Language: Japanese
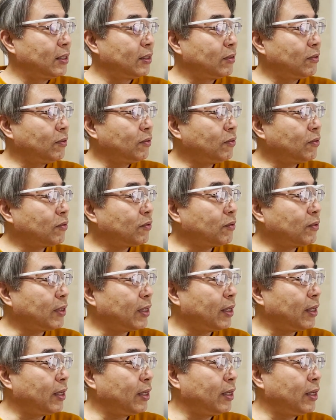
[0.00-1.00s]
ということ
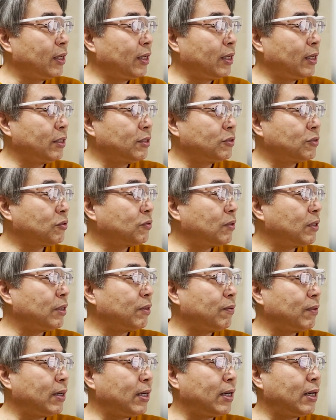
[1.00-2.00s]
で、えー、スコア
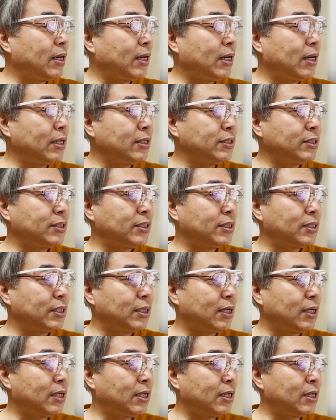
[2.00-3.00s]
は阪神
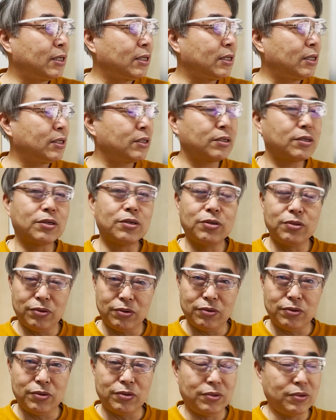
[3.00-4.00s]
が
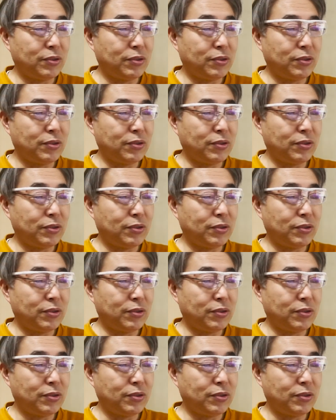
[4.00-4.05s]
9、